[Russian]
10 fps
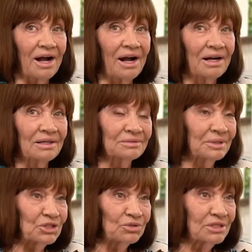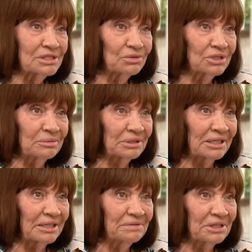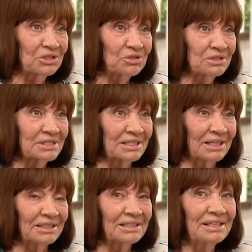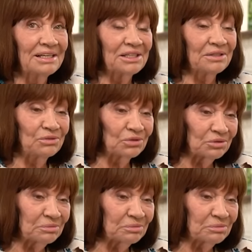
А насчет института кинематографии я ничего не знала. И вдруг